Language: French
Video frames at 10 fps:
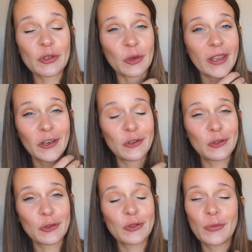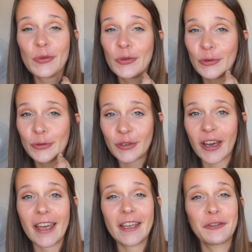sur quelque chose de plutôt
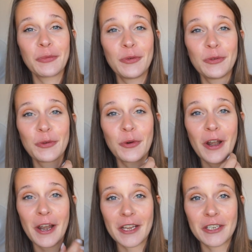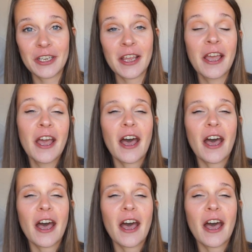frais, de plutôt léger,